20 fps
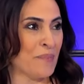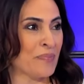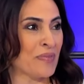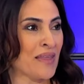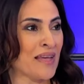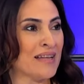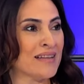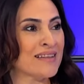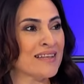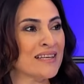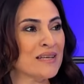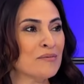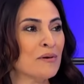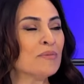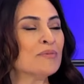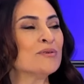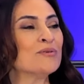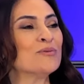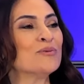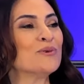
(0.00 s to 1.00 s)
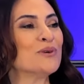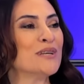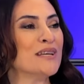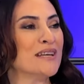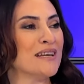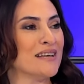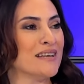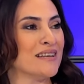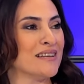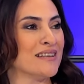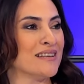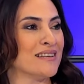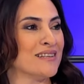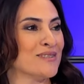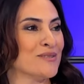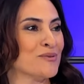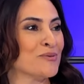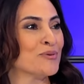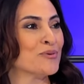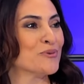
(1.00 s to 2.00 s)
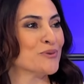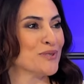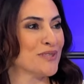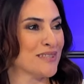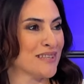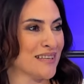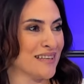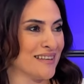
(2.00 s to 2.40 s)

قلت لي ما بنقول آه، زيوت آه،